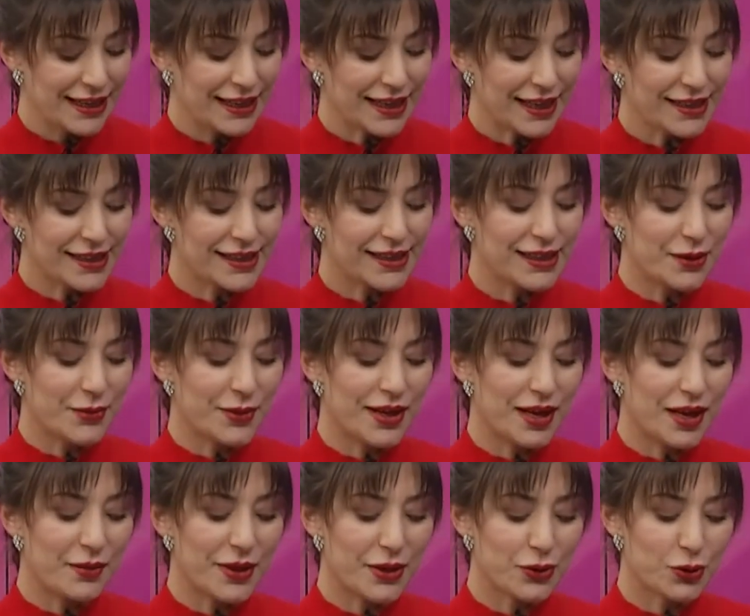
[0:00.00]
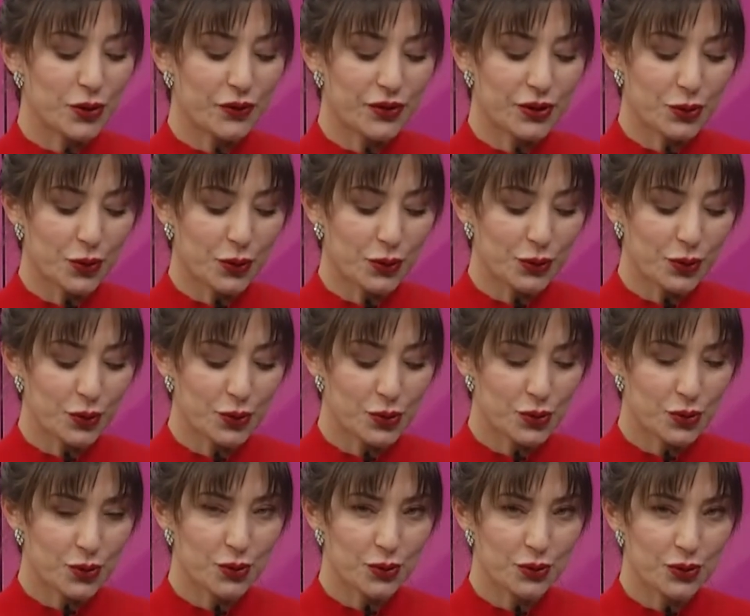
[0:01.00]
Kendisiyle beraber
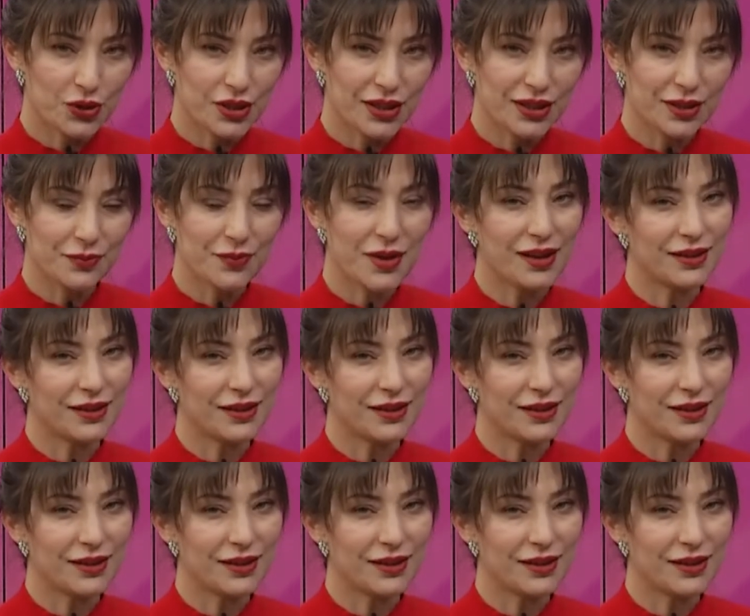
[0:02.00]
COVID-19'u konuşalım.